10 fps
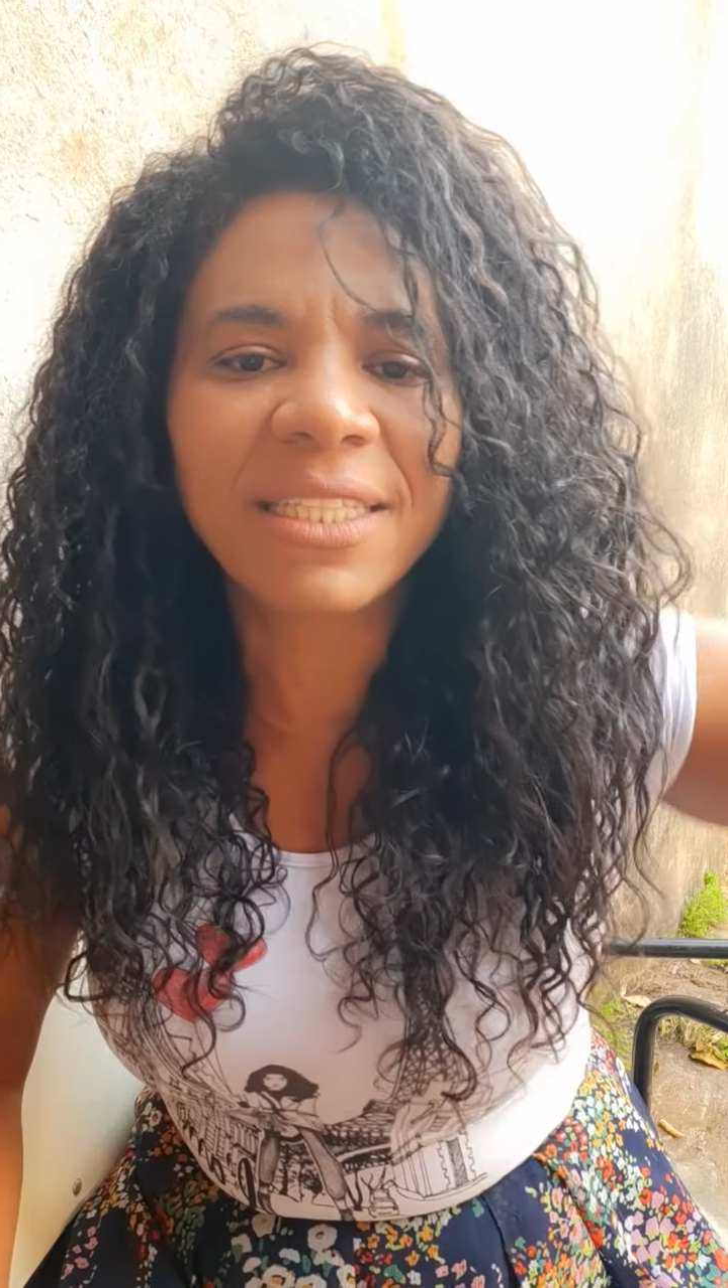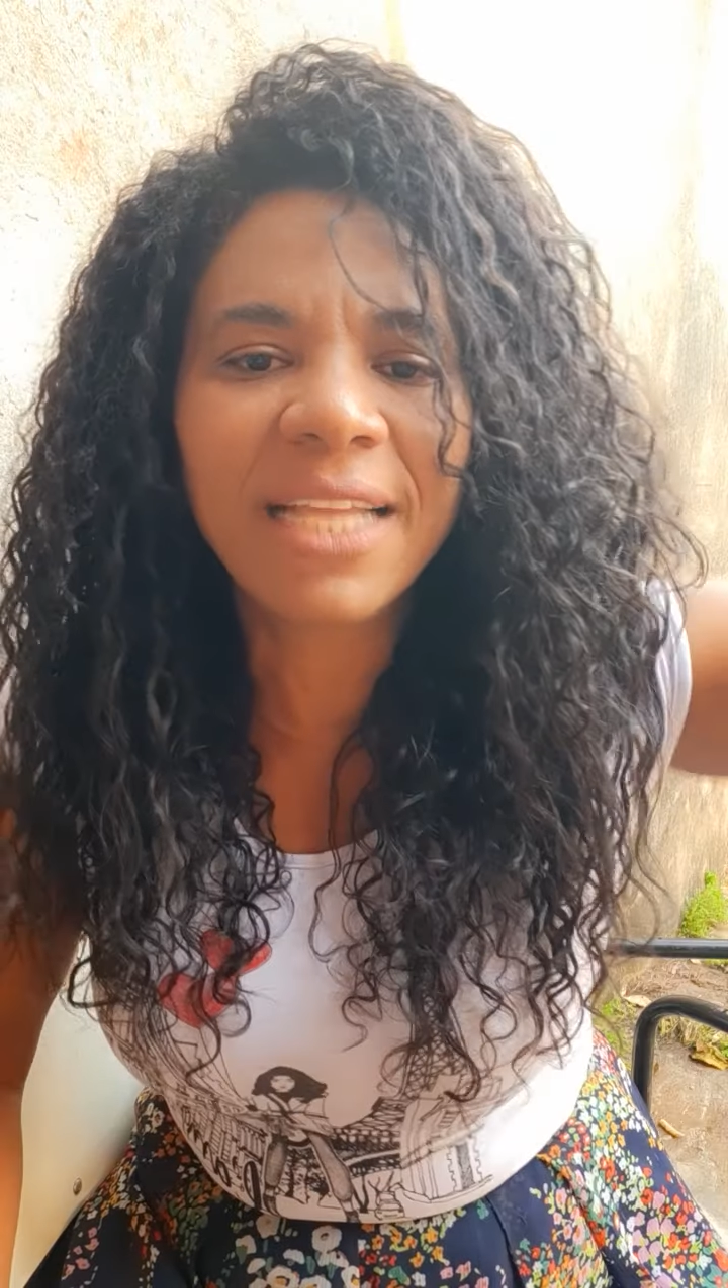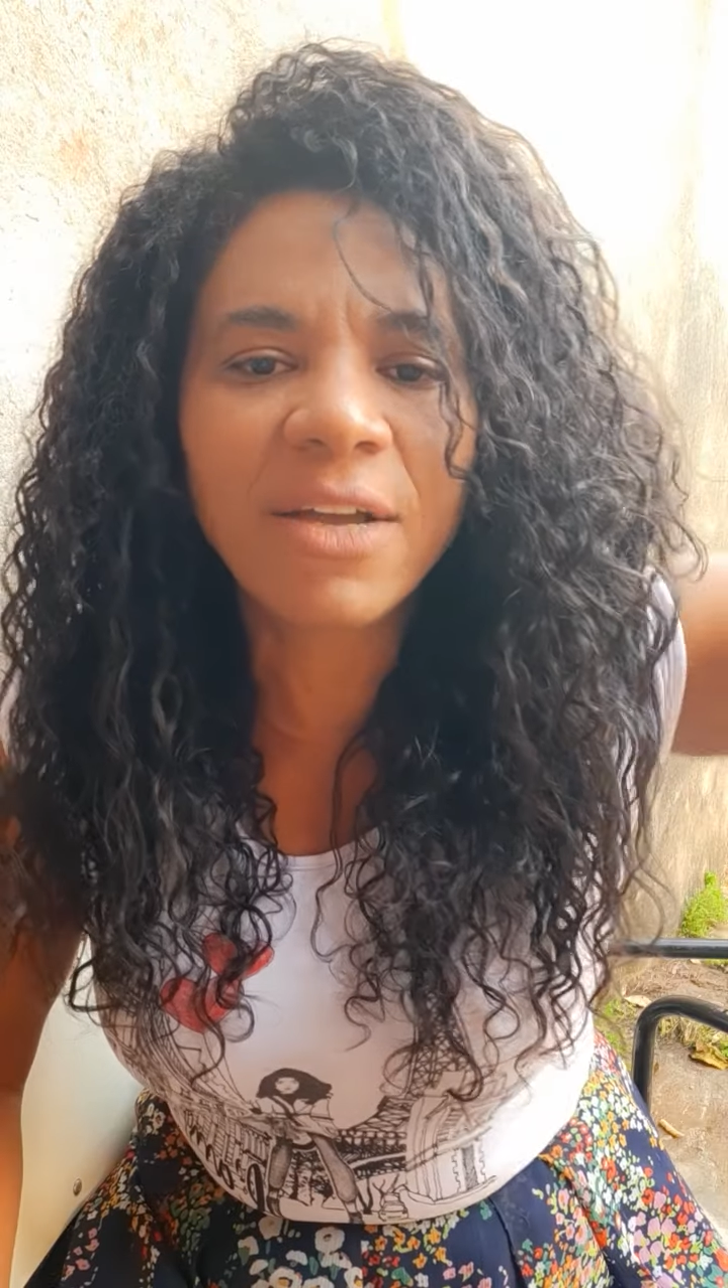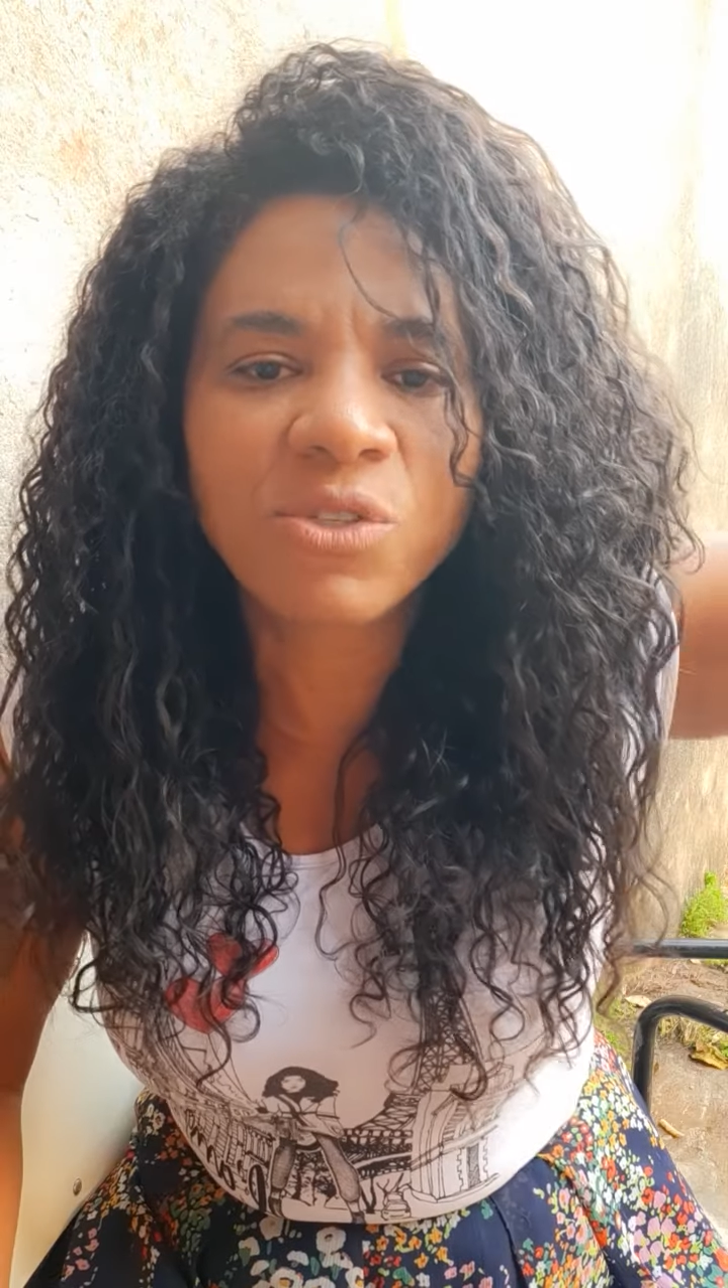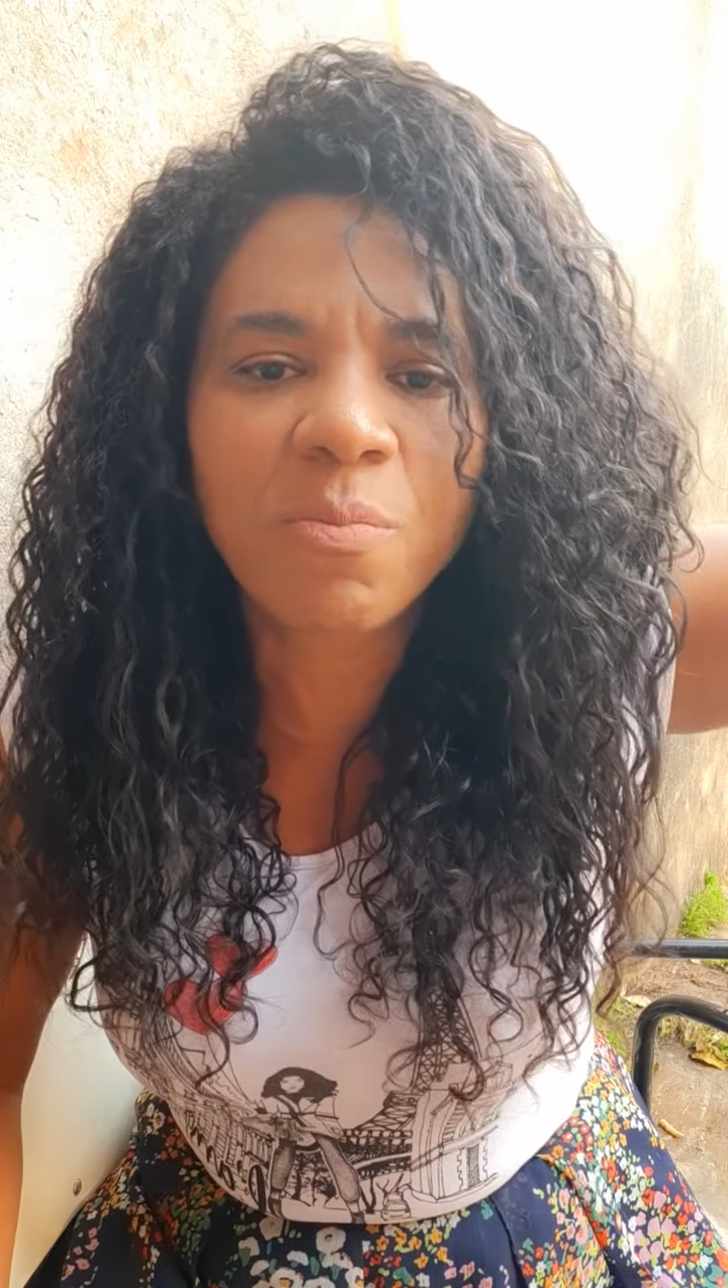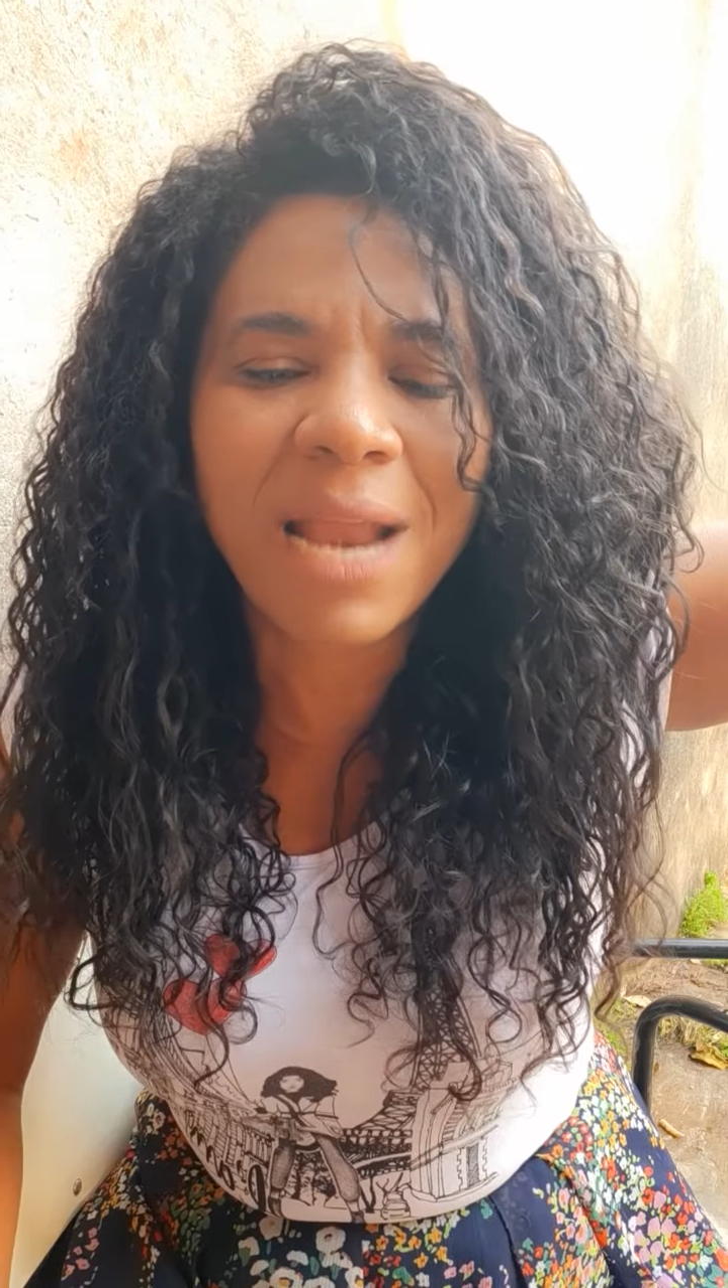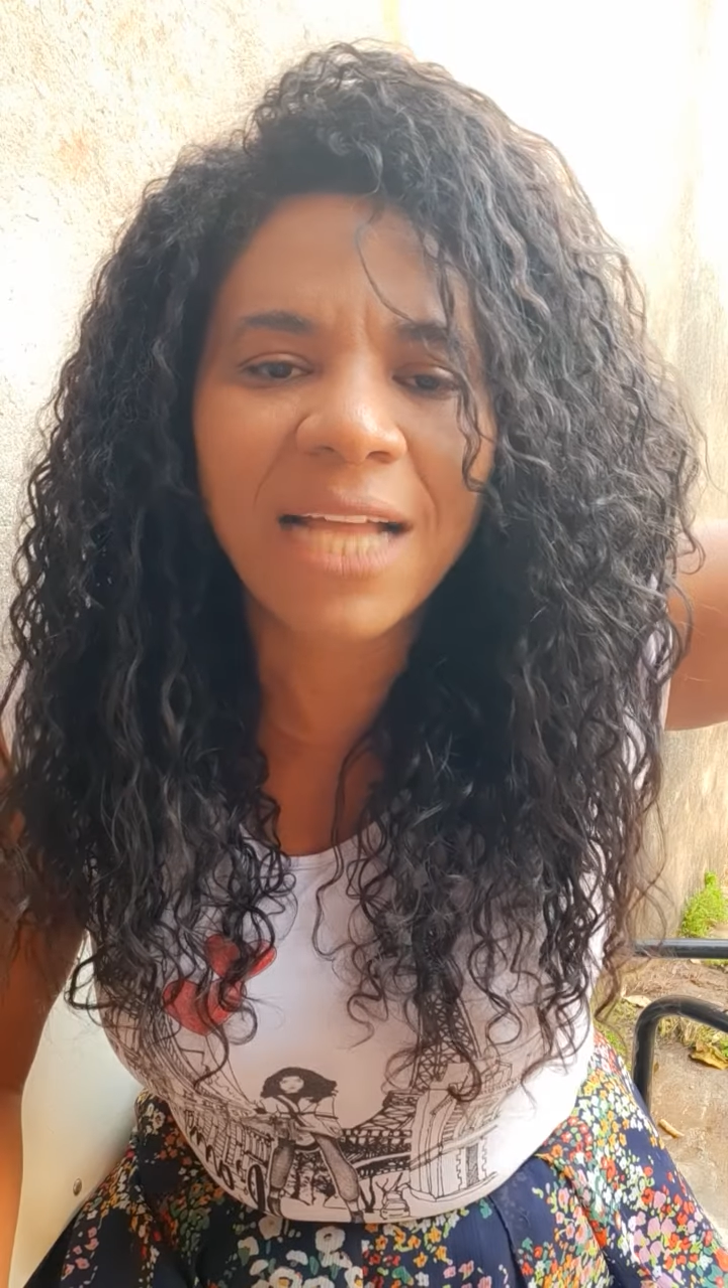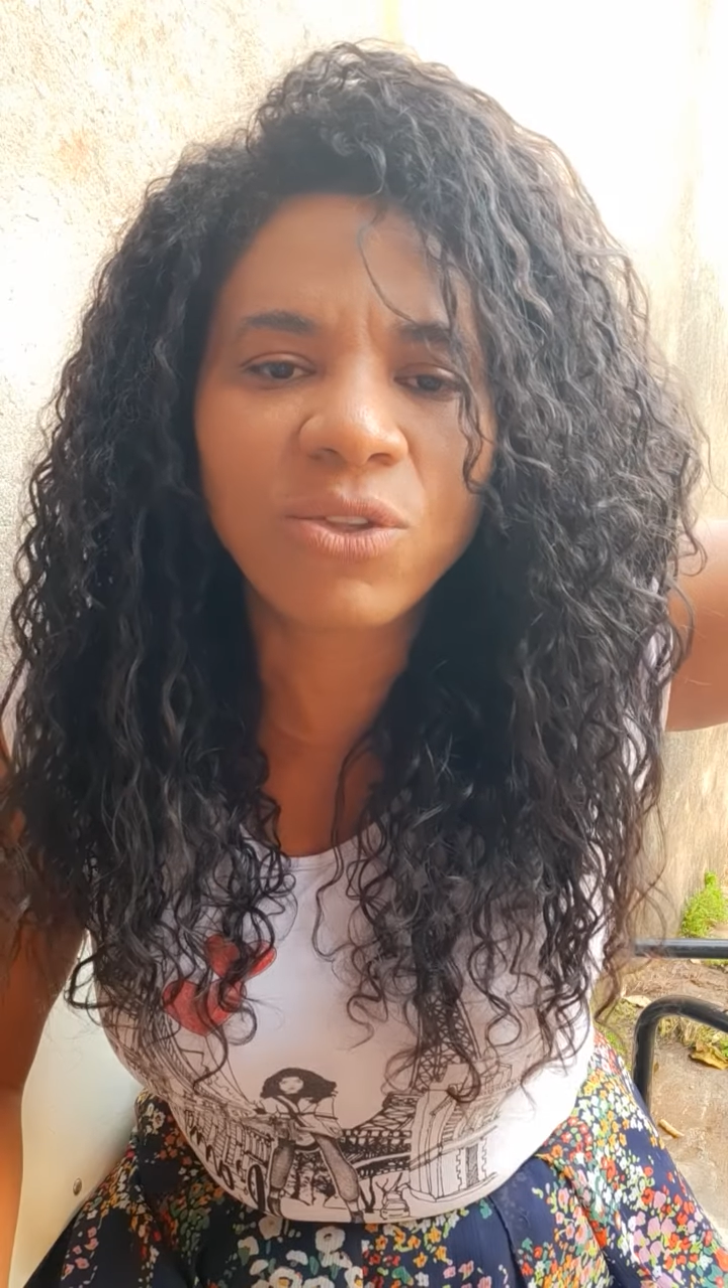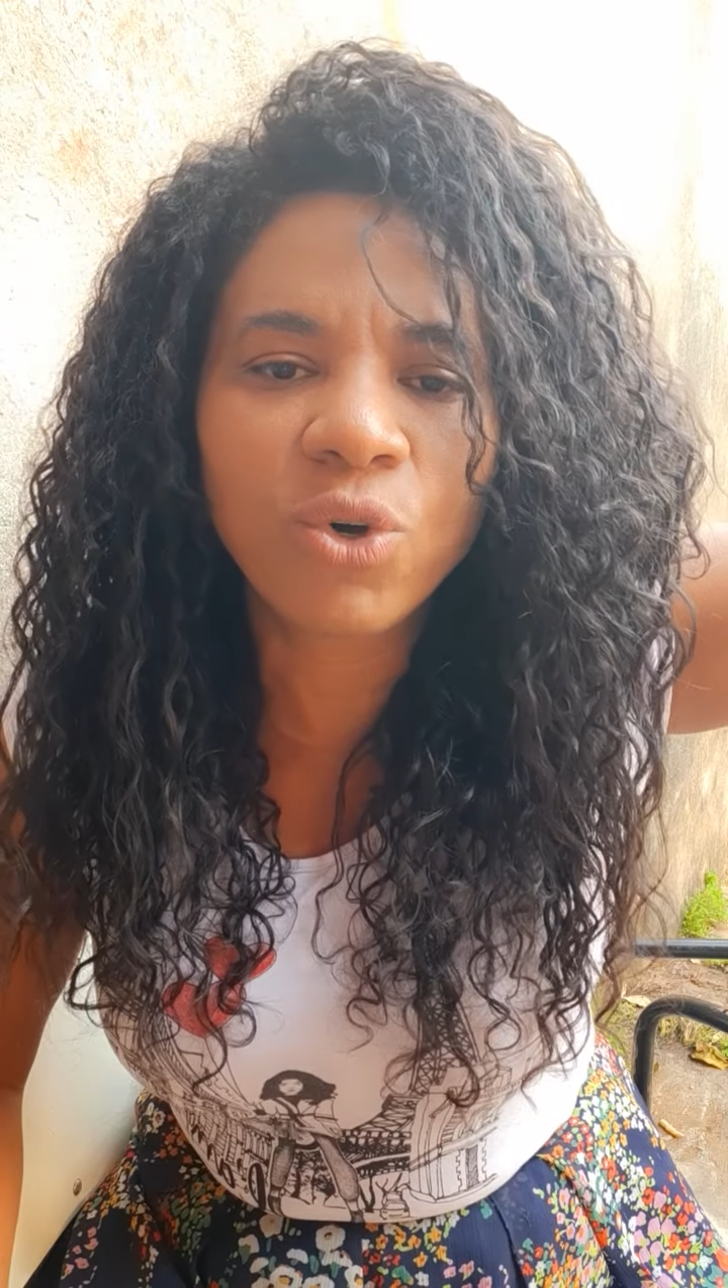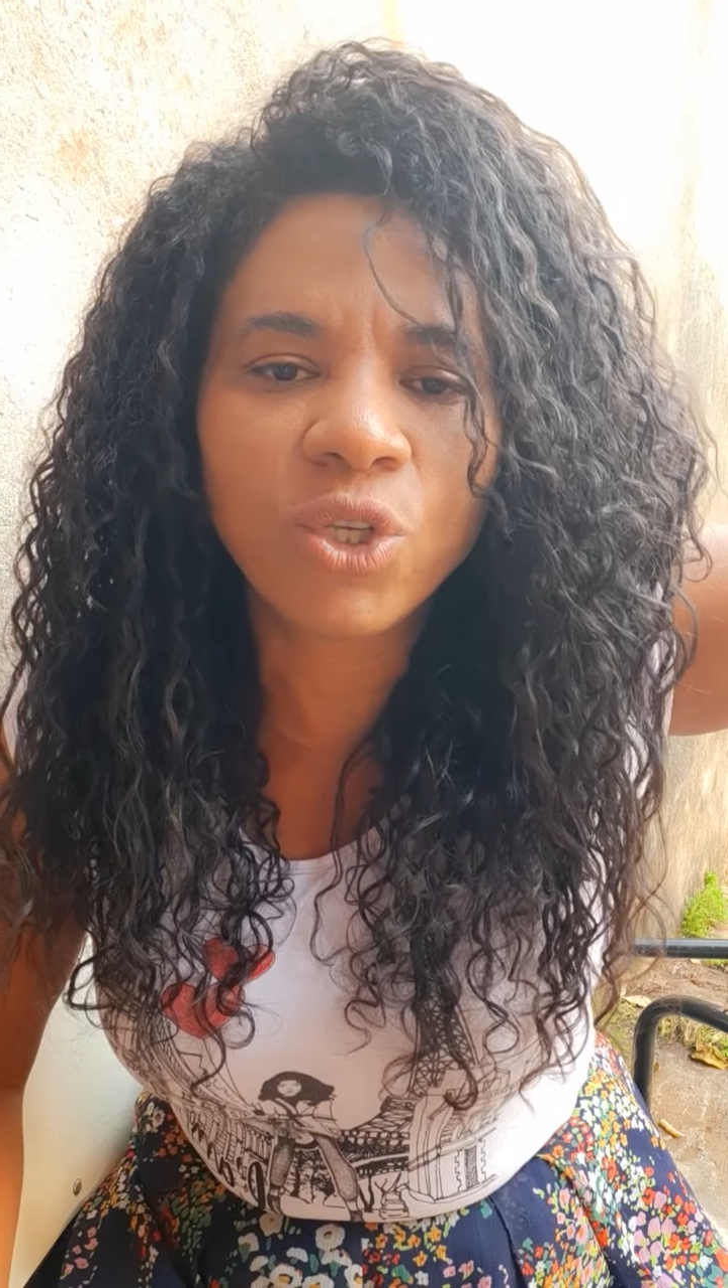Deus
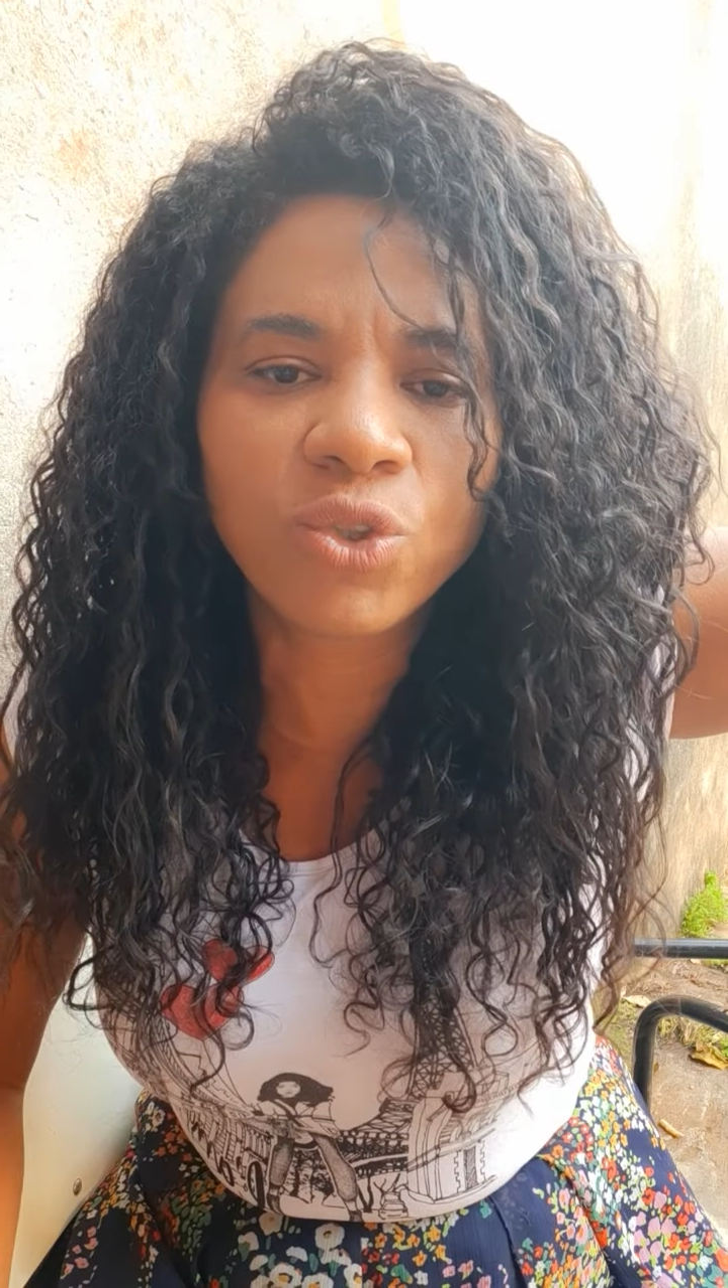bradou